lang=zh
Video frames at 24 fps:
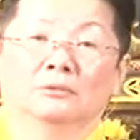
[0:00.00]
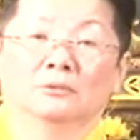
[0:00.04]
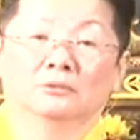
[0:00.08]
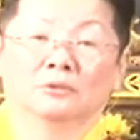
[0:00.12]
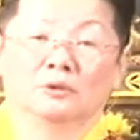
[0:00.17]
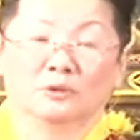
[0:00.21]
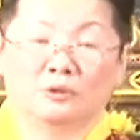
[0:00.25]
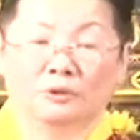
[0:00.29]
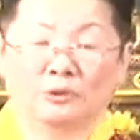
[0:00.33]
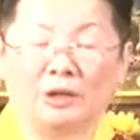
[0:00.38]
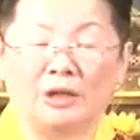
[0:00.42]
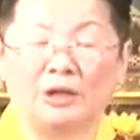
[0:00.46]

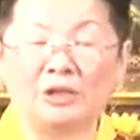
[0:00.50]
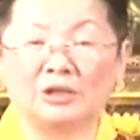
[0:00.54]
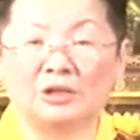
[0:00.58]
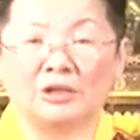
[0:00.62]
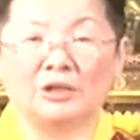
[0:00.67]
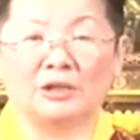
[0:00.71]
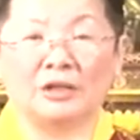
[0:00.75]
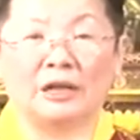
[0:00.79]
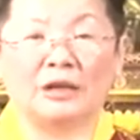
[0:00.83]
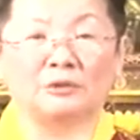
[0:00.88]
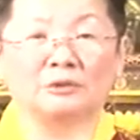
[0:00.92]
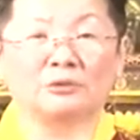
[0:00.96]
随时
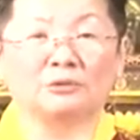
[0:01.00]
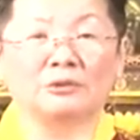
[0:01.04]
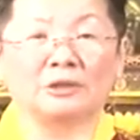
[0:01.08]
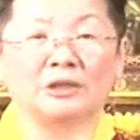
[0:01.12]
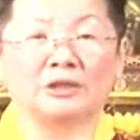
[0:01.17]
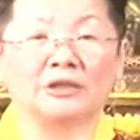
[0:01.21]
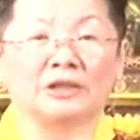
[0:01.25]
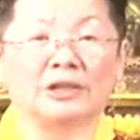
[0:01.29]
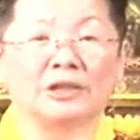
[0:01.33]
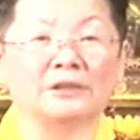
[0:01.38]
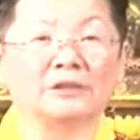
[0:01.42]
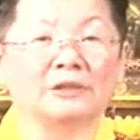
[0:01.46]
拿出的
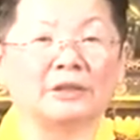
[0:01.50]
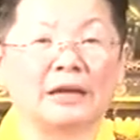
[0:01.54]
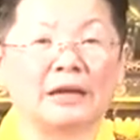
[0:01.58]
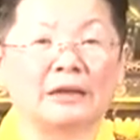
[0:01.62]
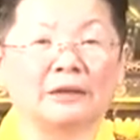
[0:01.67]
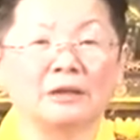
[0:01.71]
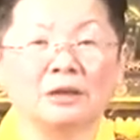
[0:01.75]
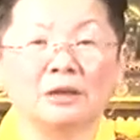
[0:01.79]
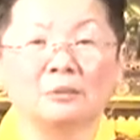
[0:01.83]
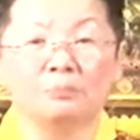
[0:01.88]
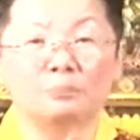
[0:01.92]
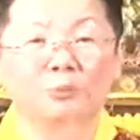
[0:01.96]
钱
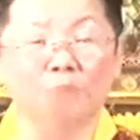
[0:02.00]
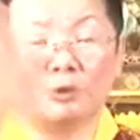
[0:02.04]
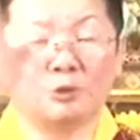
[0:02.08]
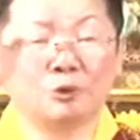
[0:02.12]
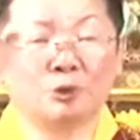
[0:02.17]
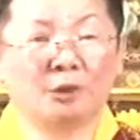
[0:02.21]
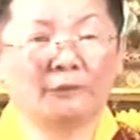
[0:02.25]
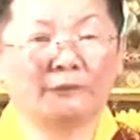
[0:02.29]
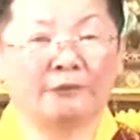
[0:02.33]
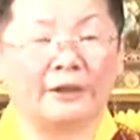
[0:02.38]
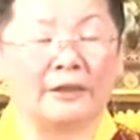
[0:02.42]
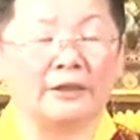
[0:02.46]
财，不需
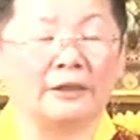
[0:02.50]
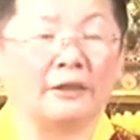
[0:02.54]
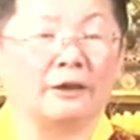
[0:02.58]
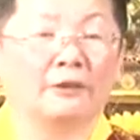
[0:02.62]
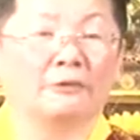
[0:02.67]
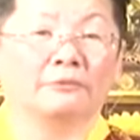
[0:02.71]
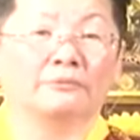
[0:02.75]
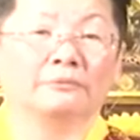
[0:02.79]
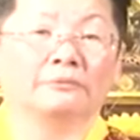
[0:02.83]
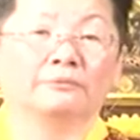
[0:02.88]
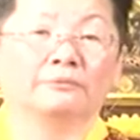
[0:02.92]
要烦恼。